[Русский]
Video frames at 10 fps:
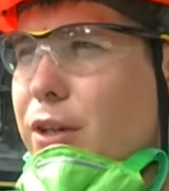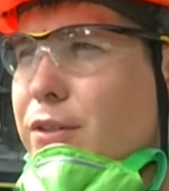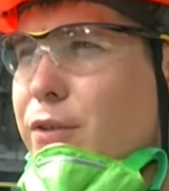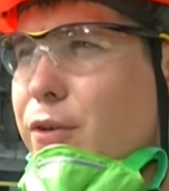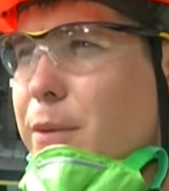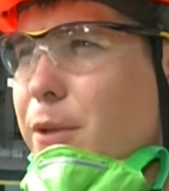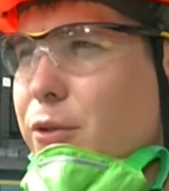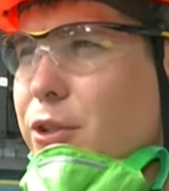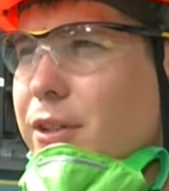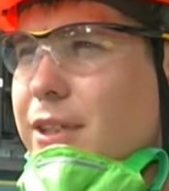Я в свое время
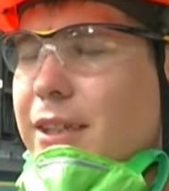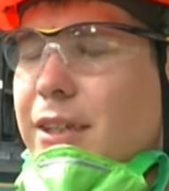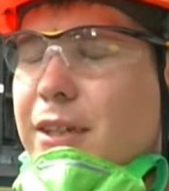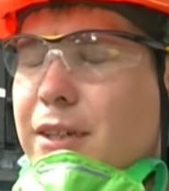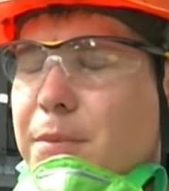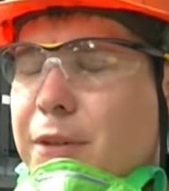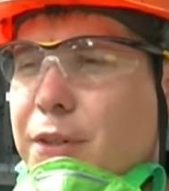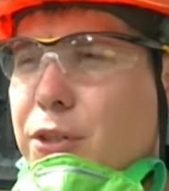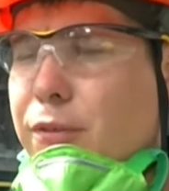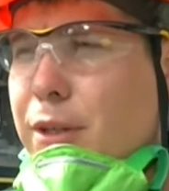отучился на
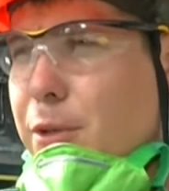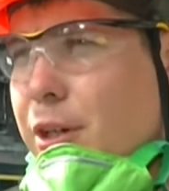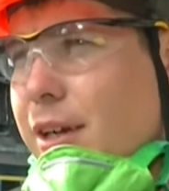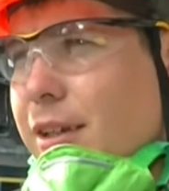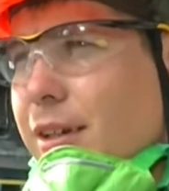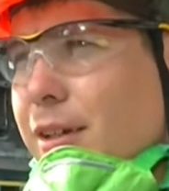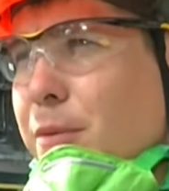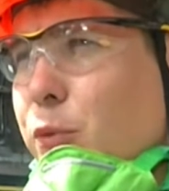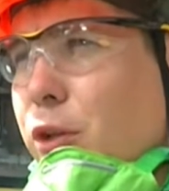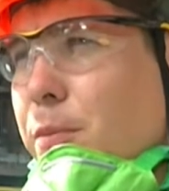профессию автомеханика,
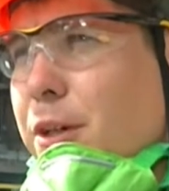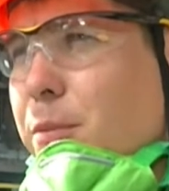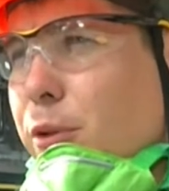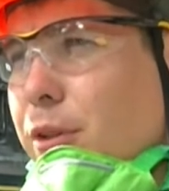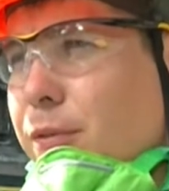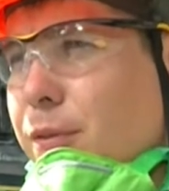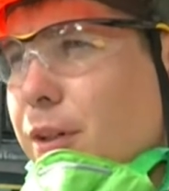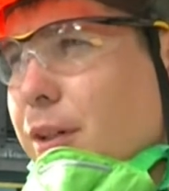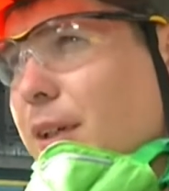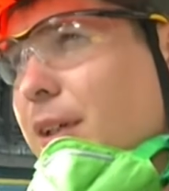немного поработав.
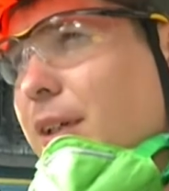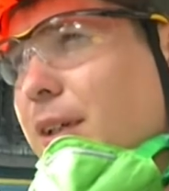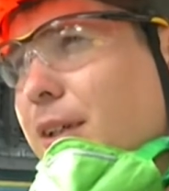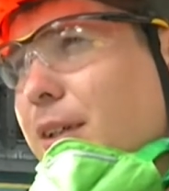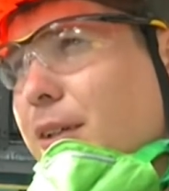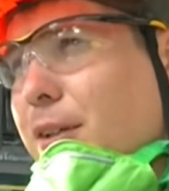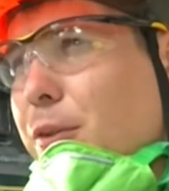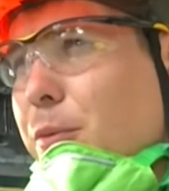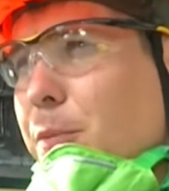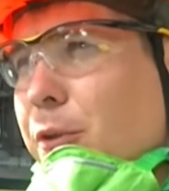
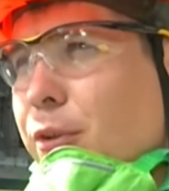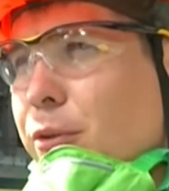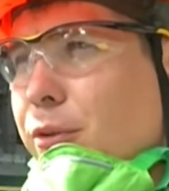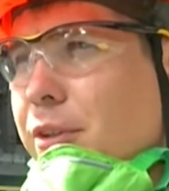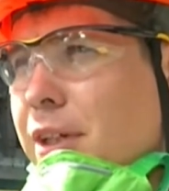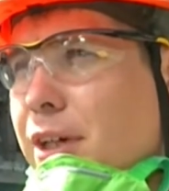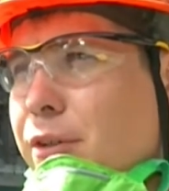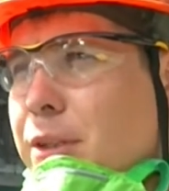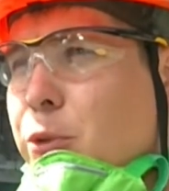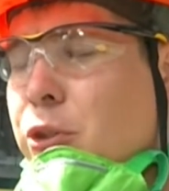Э, мне подвернулась
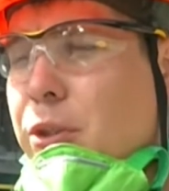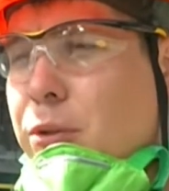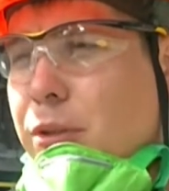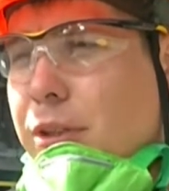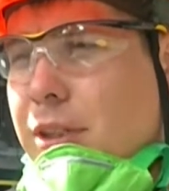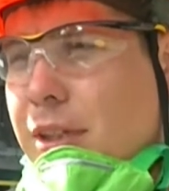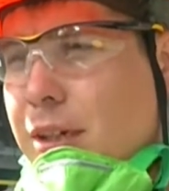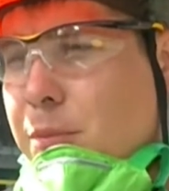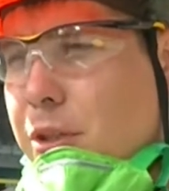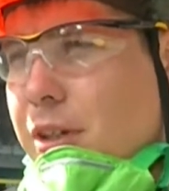такая возможность устроиться на
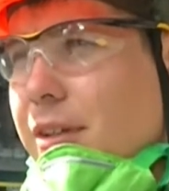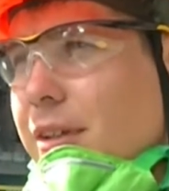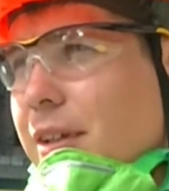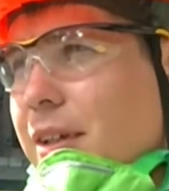комбинат.